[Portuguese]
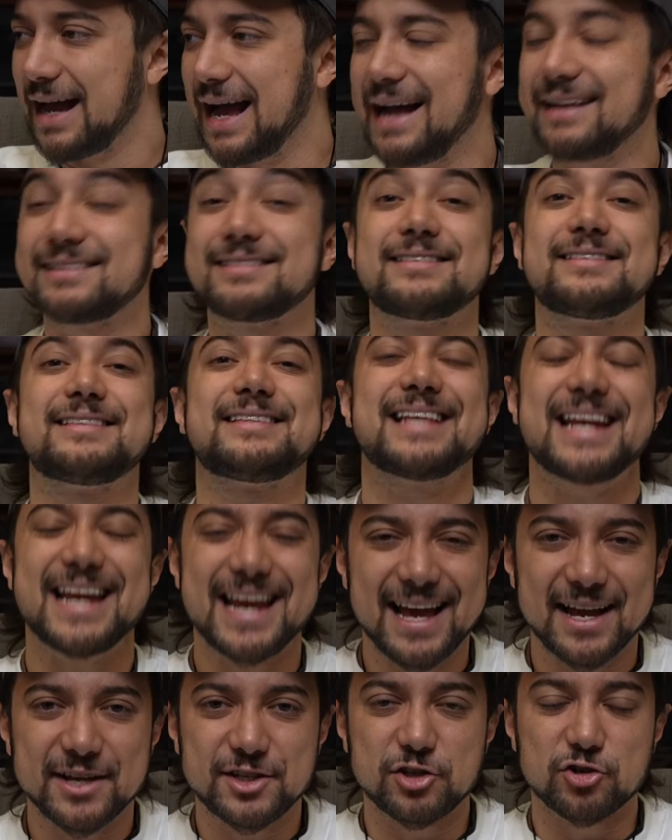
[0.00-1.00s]
A
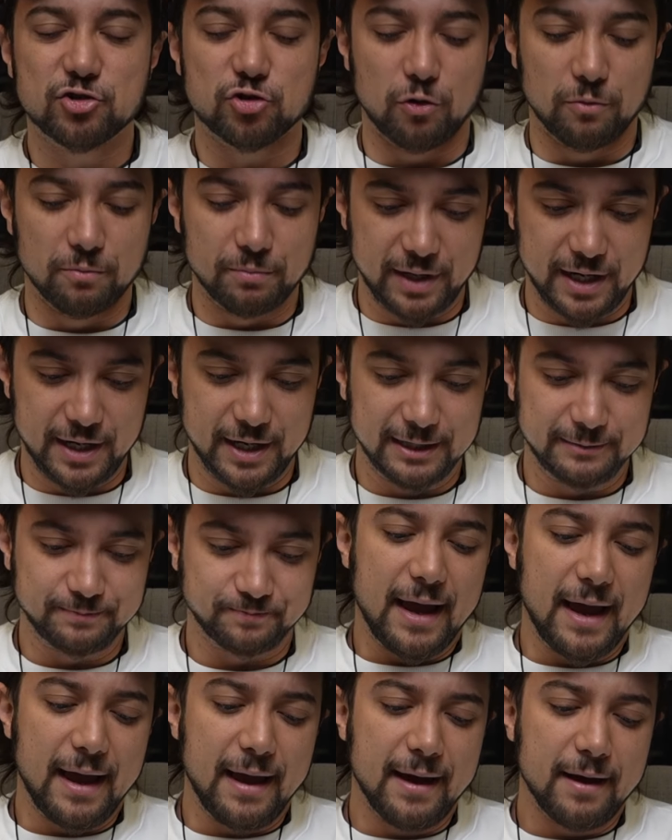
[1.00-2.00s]
tríade sombria
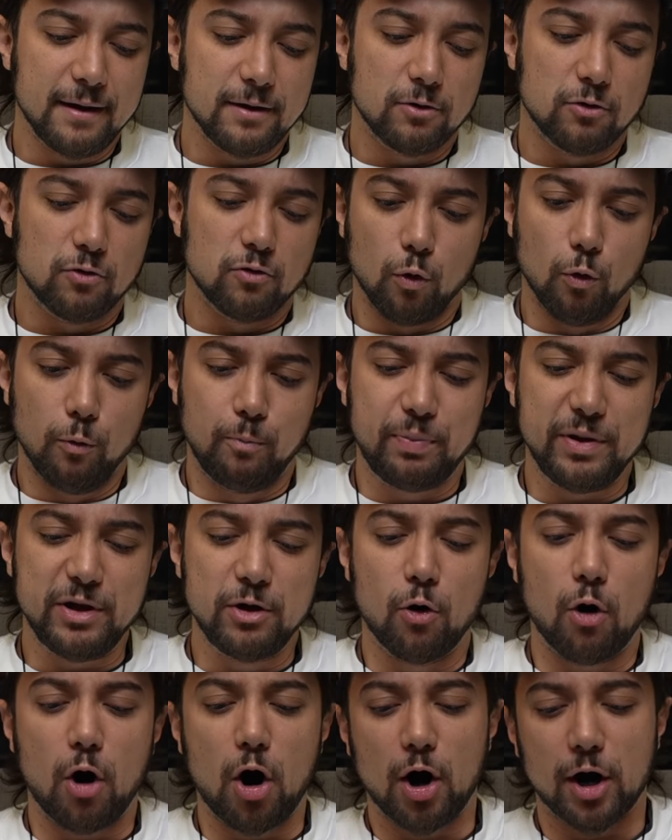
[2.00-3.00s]
é o
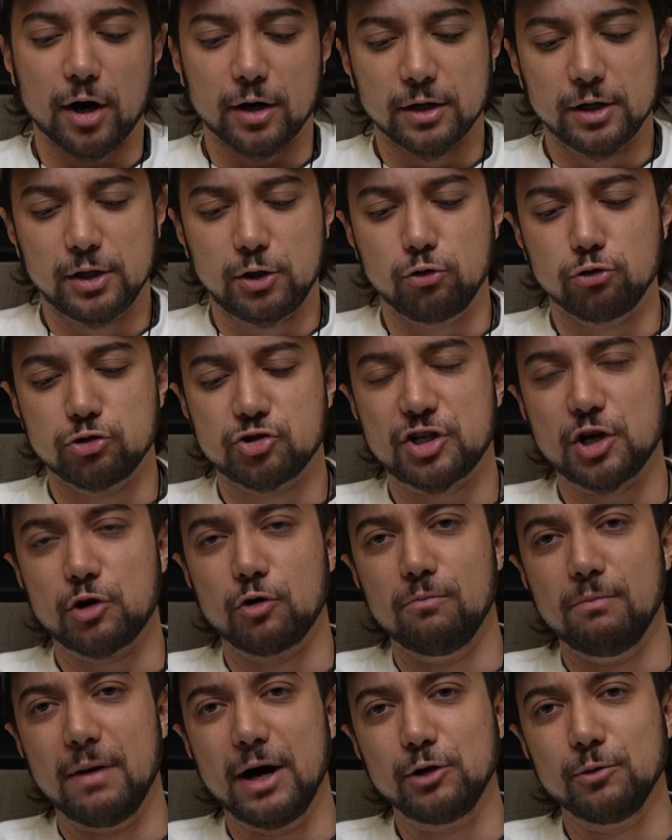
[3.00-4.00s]
pior que o ser
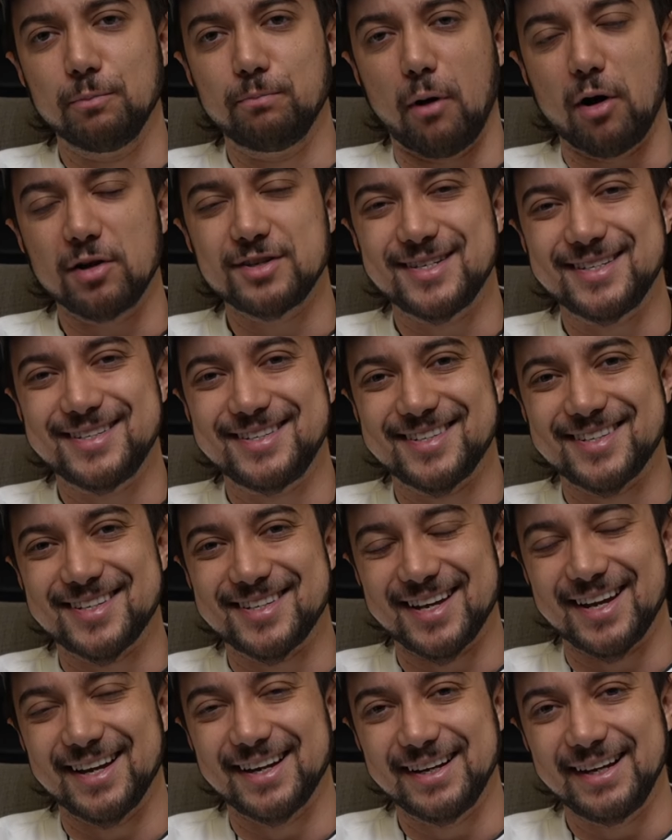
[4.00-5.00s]
humano pode
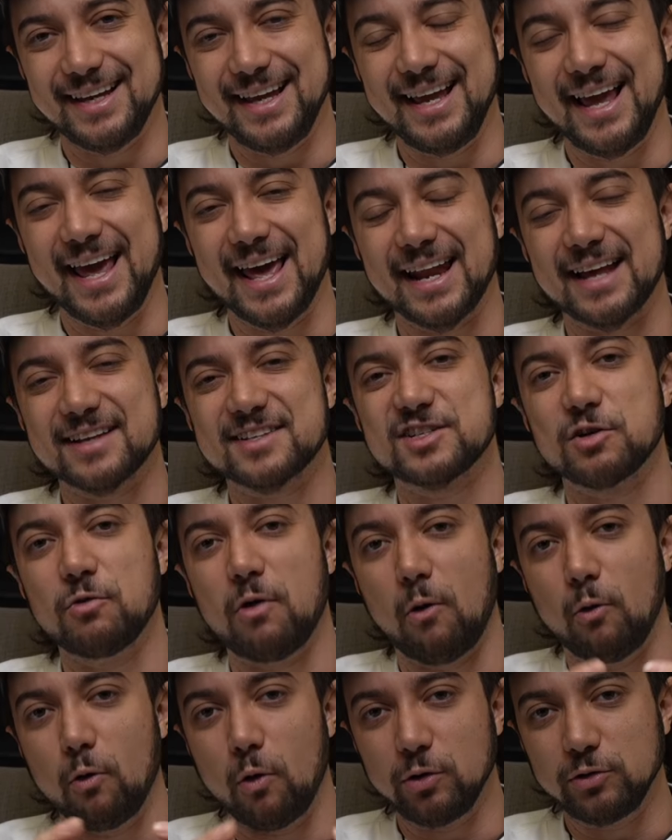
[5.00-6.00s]
ser em relação
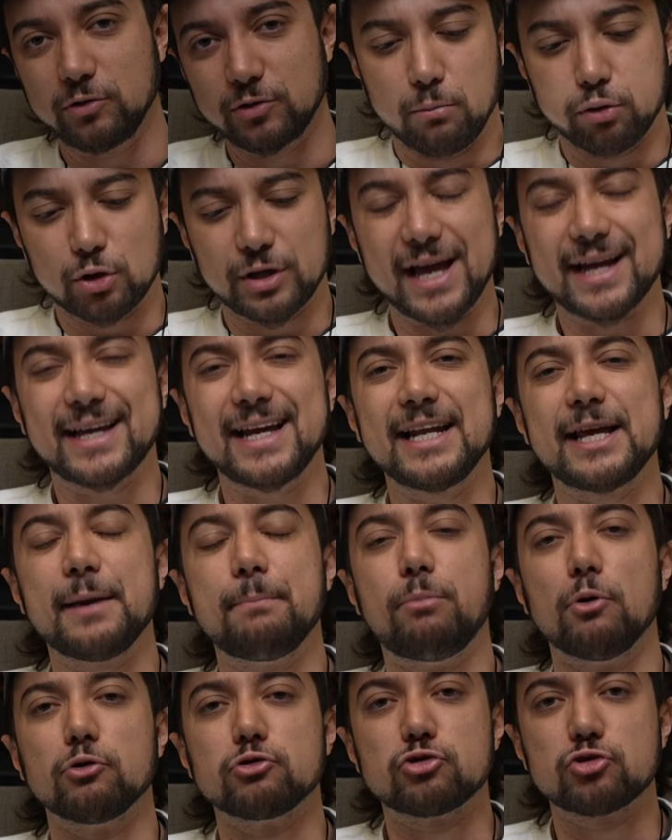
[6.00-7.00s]
ao outro. Porque aquele que
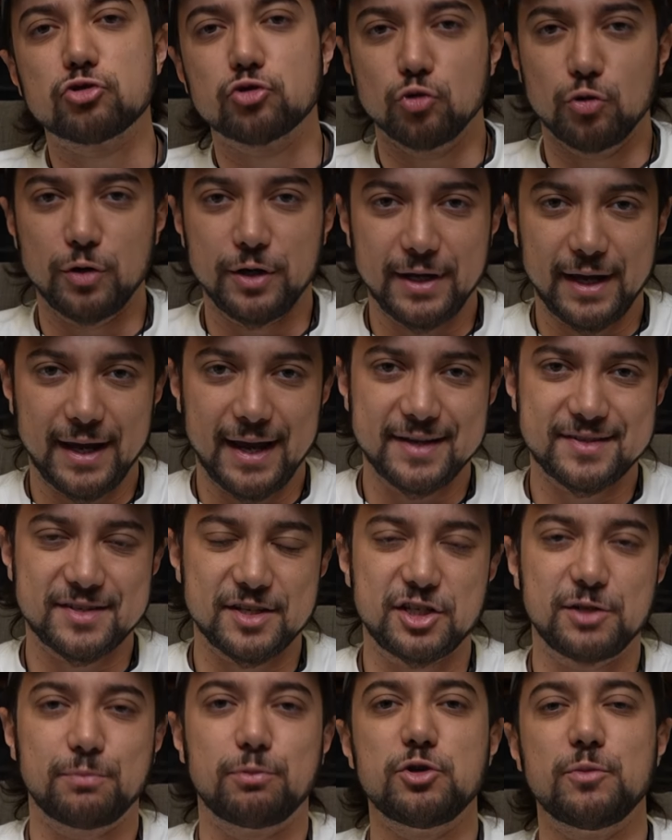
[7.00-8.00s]
possui
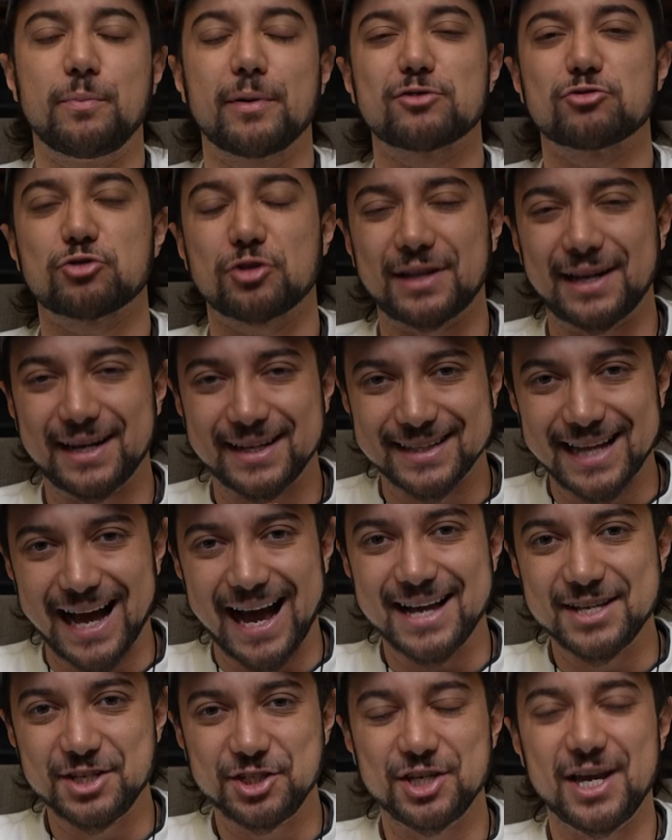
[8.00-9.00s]
esse tipo de
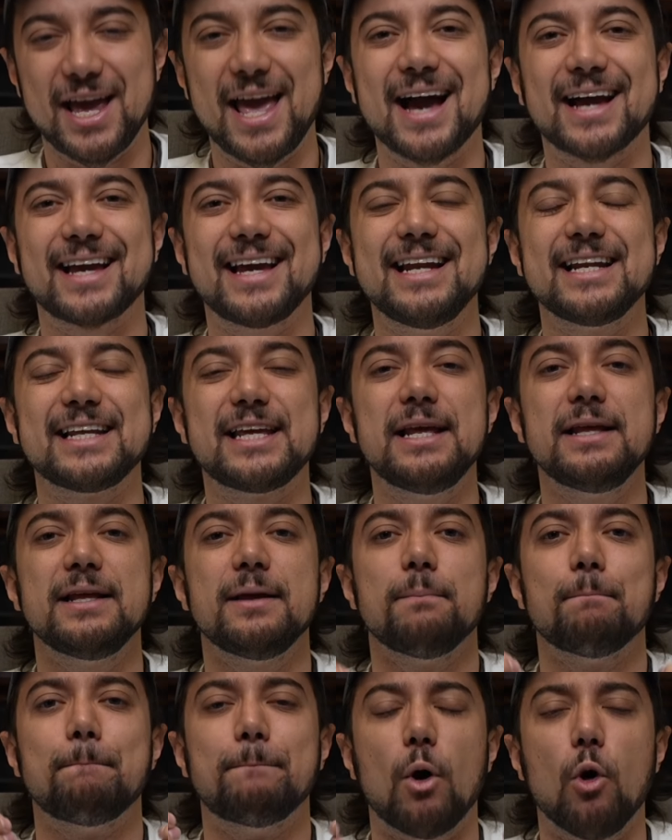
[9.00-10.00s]
personalidade é aquele
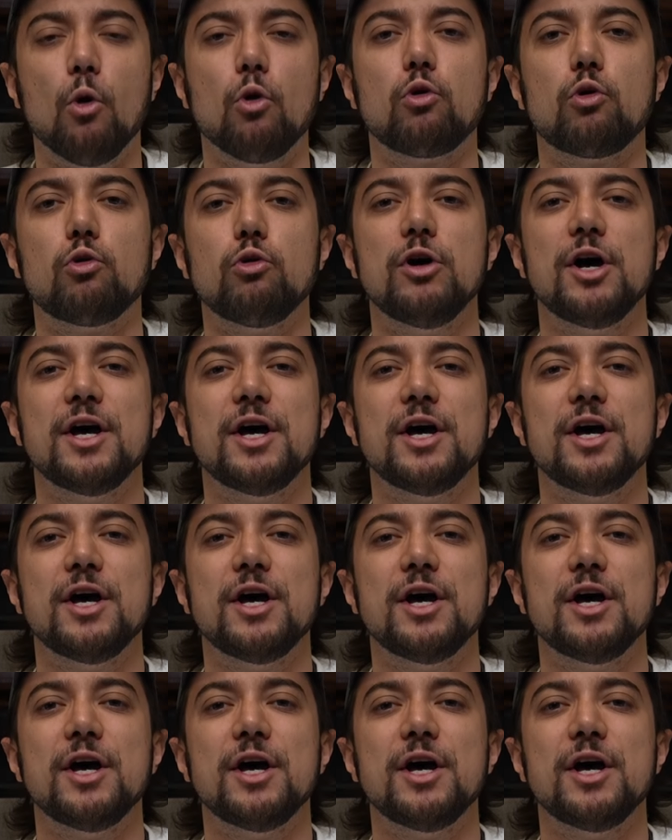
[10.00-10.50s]
que pouco